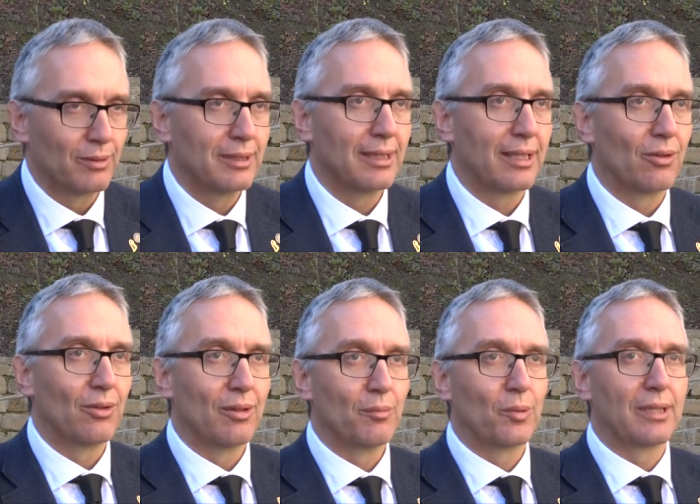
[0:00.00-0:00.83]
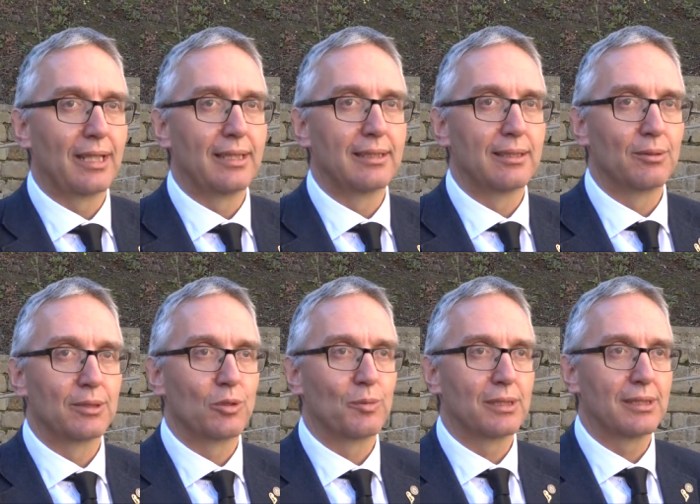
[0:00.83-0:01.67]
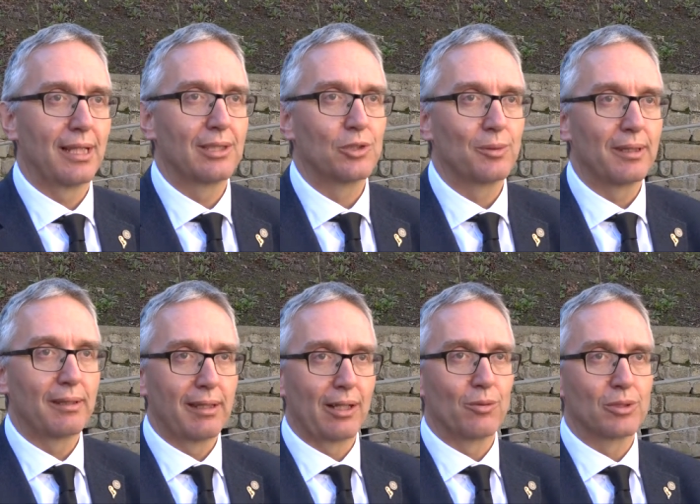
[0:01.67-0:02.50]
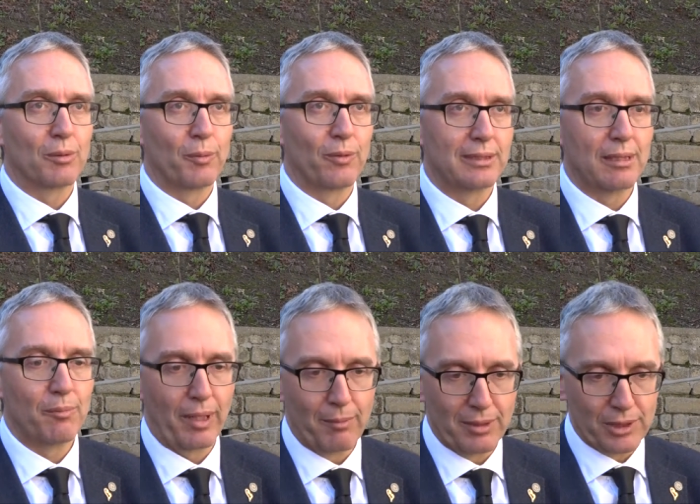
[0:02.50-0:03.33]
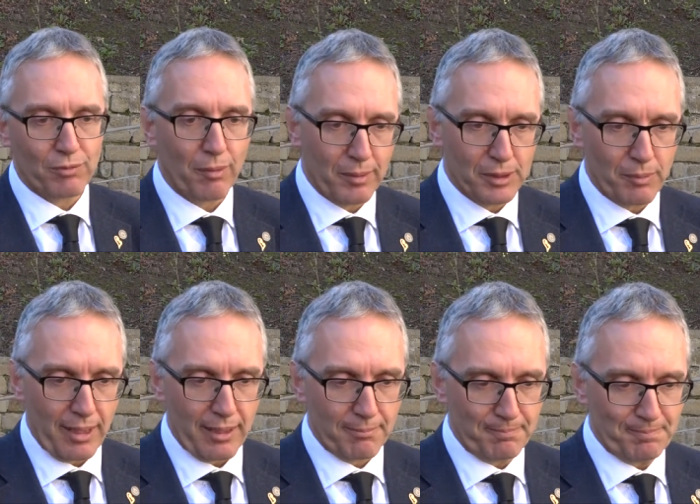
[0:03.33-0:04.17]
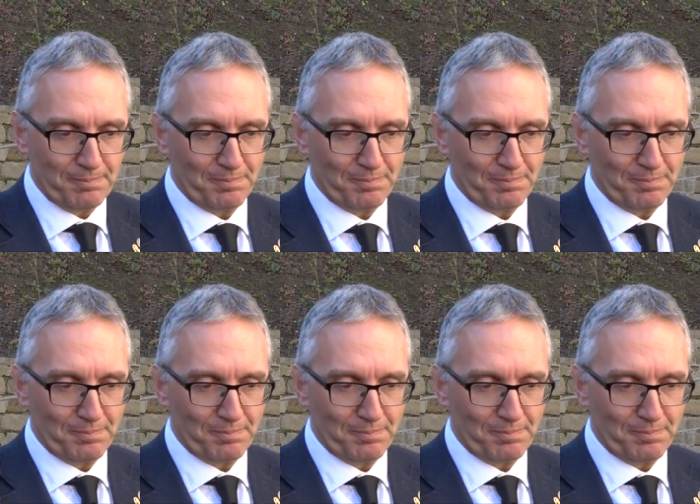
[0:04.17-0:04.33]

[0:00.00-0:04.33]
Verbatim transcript: Quindi ecco, è importante questo messaggio, ma la consapevolezza del Premier ci fa ben sperare.